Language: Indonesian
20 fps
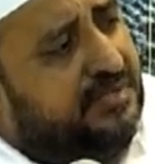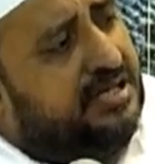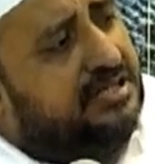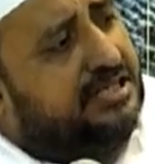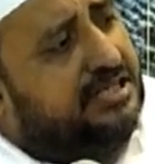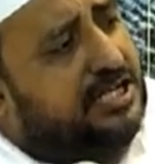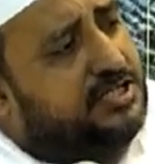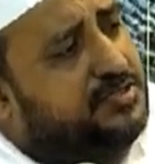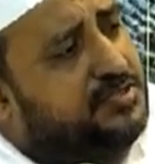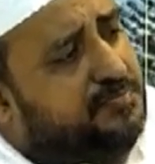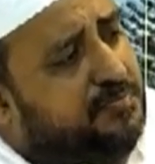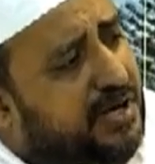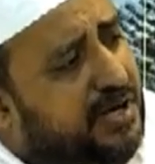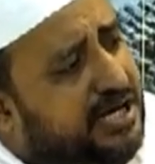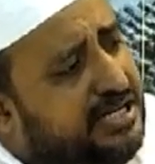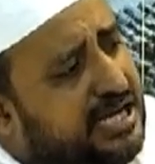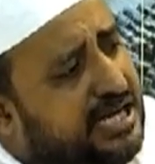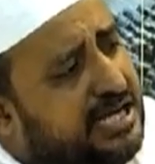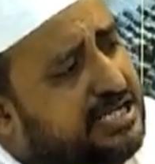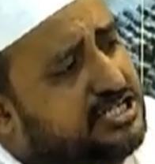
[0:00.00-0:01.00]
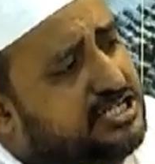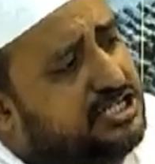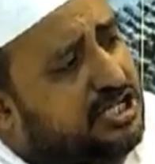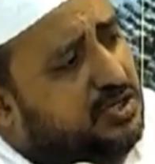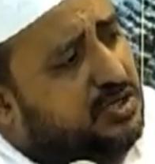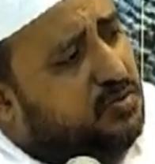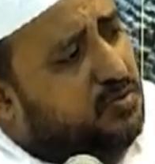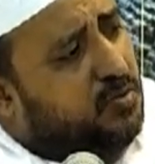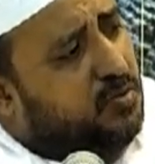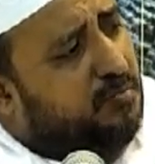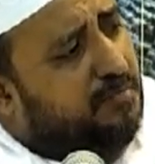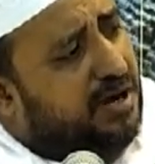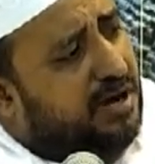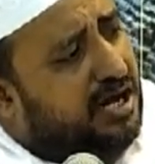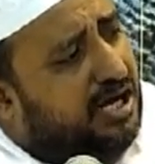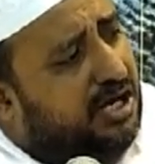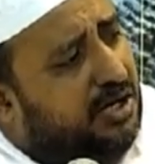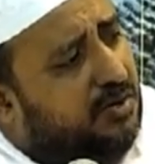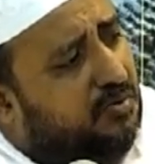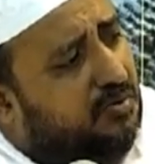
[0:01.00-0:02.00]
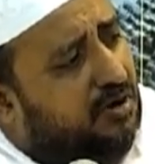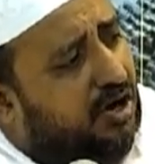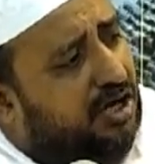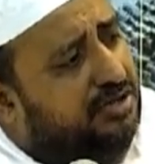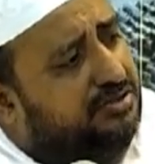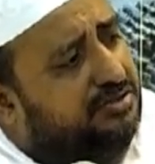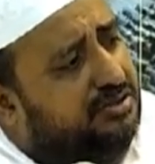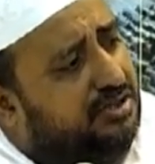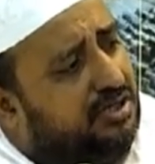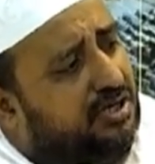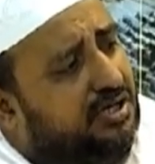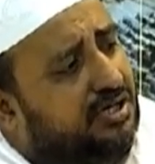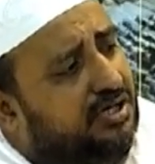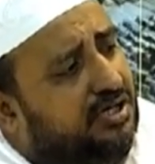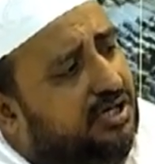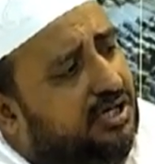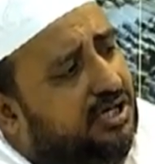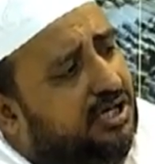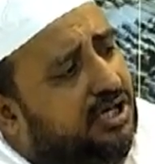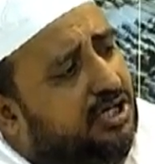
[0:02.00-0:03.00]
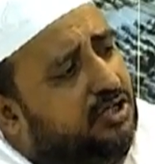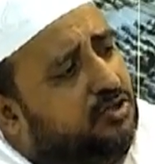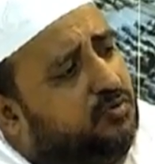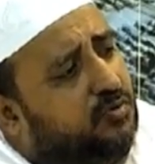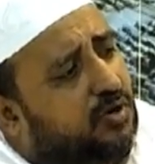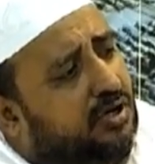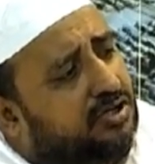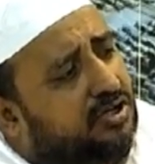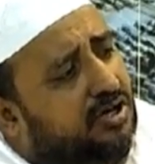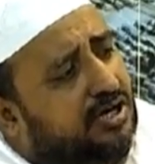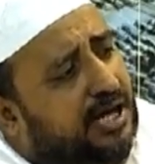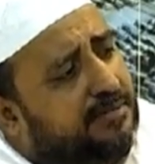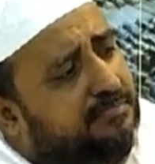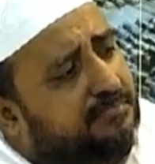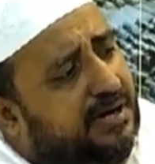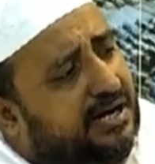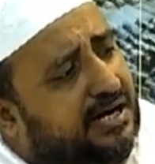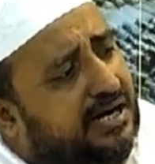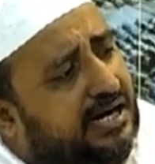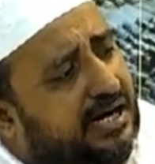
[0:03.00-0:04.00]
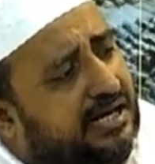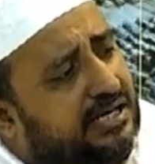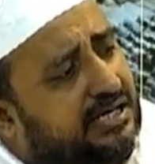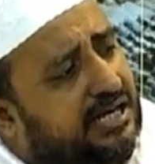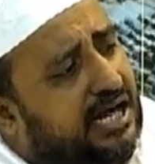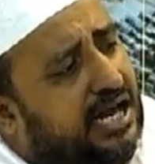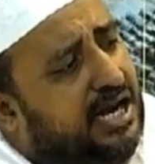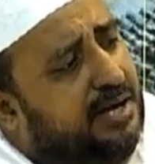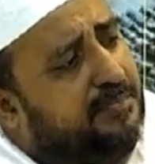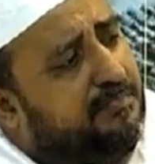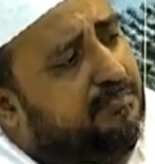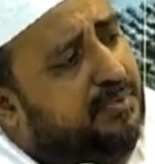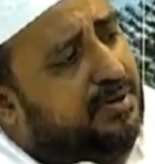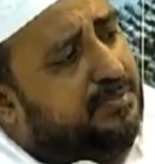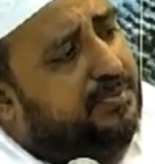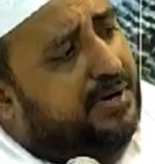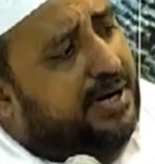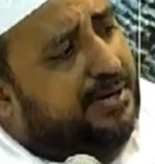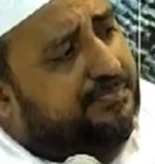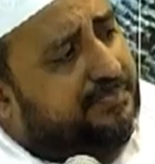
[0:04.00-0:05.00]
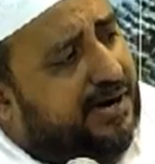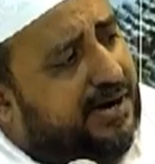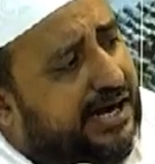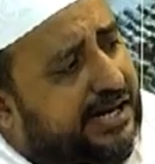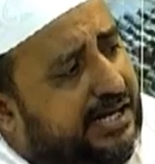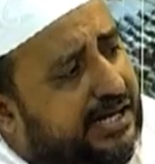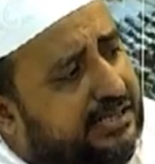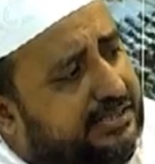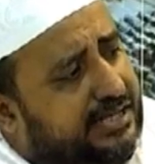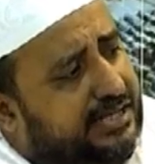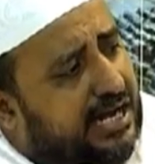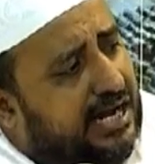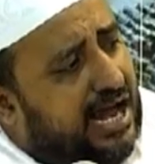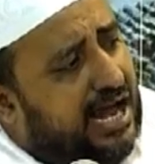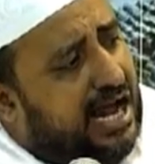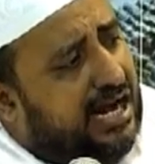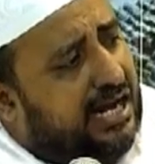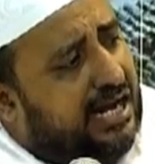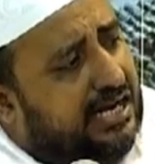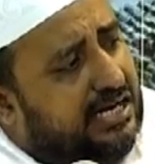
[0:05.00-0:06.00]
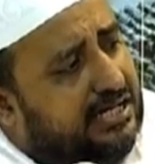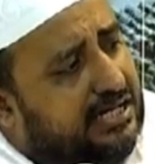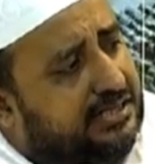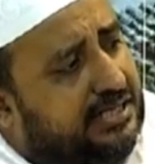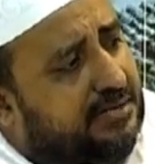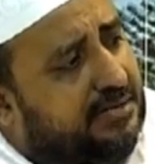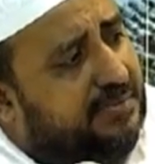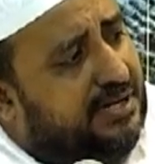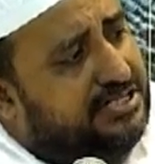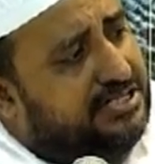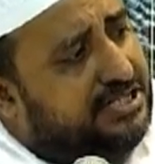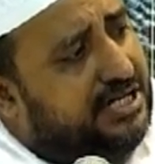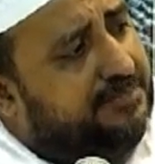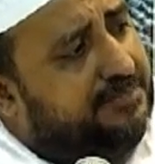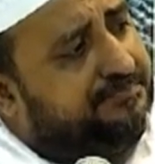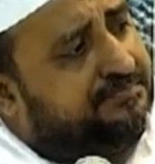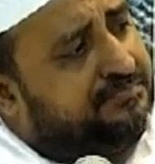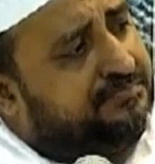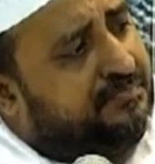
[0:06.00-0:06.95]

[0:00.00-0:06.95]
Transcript: tasbihnya seluruh makhluk Allah itu Allah gambarkan dalam beberapa ayat yang akan kita baca